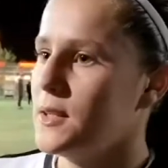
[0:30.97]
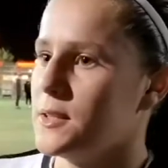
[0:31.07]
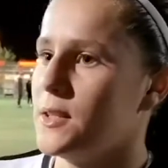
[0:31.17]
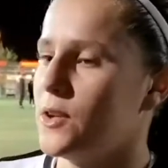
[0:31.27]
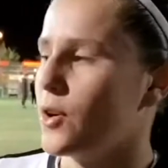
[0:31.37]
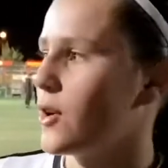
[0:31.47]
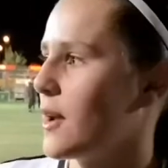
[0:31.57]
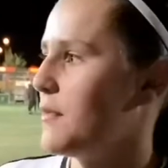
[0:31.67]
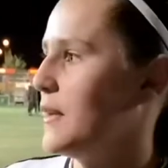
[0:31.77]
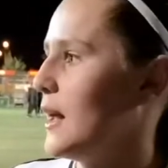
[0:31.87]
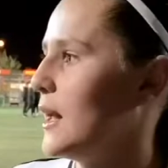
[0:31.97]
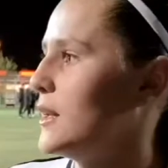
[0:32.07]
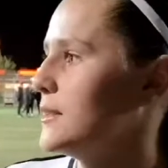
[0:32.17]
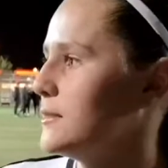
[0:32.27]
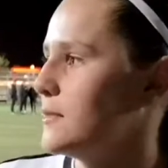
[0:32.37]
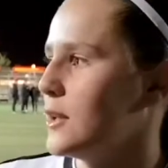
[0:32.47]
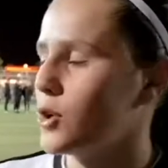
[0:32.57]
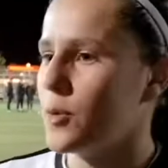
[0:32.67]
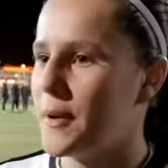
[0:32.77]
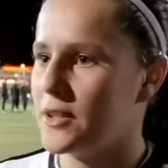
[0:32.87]
Sí, yo creo que al final en
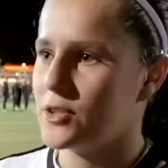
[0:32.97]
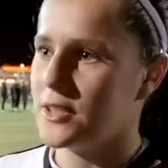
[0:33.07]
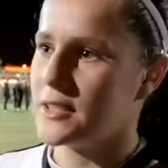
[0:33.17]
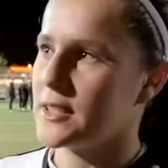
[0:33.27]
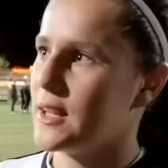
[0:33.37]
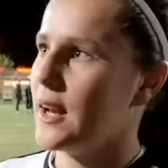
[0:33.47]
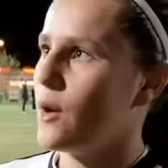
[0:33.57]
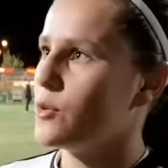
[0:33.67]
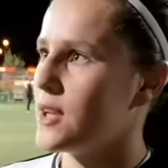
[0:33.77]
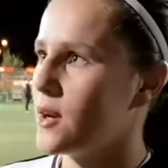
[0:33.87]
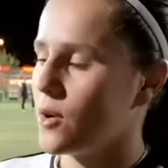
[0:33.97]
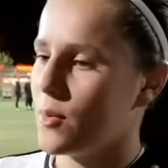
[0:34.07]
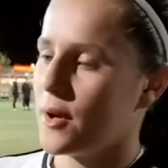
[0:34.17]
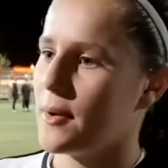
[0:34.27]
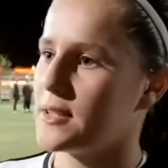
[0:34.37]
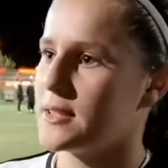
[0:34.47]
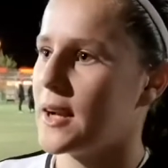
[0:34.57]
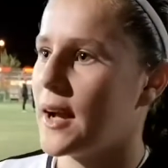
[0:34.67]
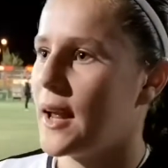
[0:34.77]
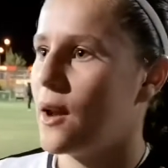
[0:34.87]
todos los partidos tienes que salir a luchar, como que vas a
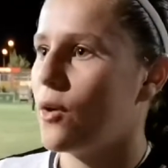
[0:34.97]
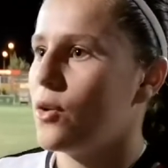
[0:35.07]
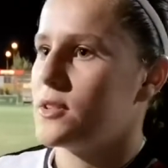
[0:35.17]
sacar algo.